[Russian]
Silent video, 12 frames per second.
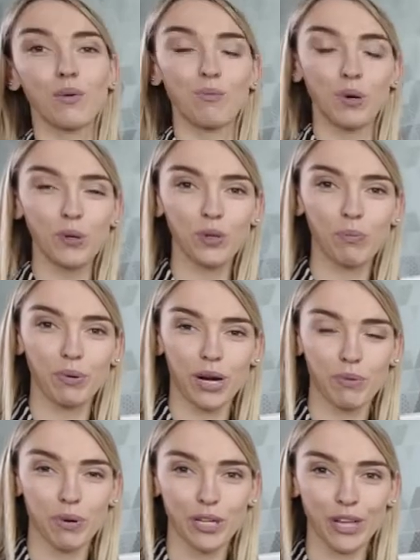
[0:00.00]
Блюда
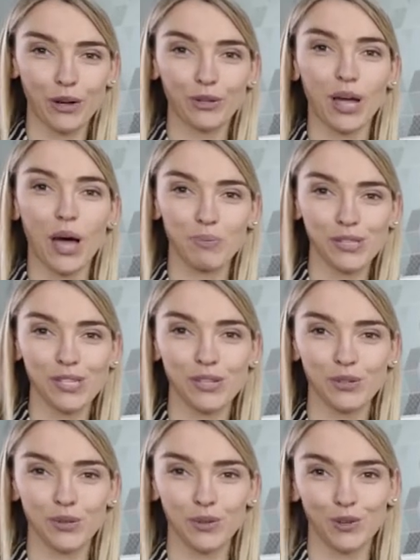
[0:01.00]
приобретают
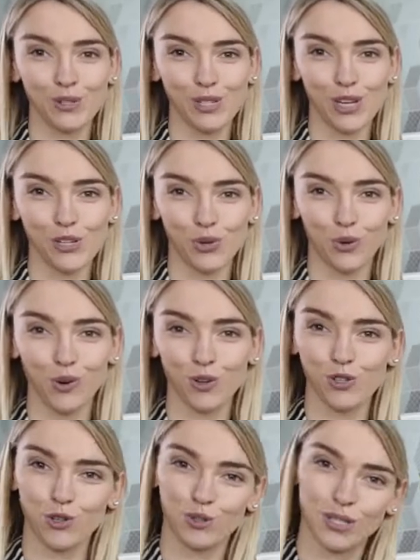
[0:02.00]
аппетитную хрустящую
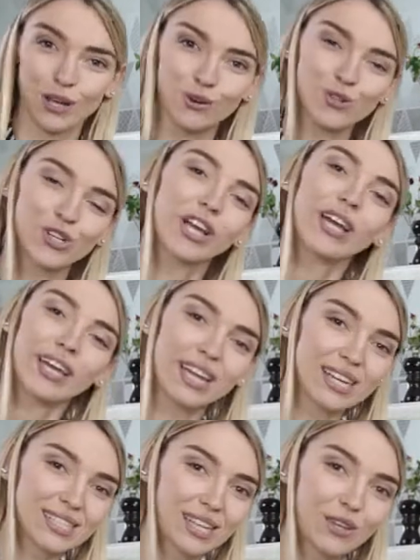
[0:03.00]
корочку снаружи
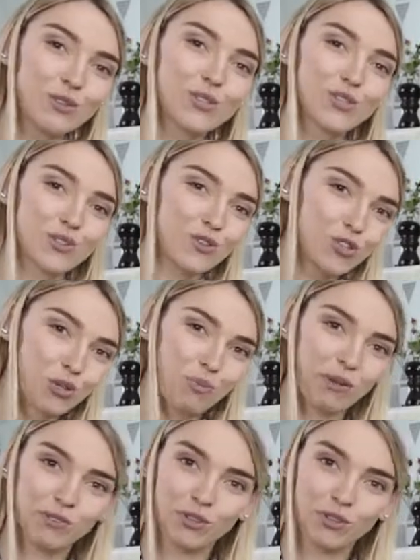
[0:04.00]
и остаются сочными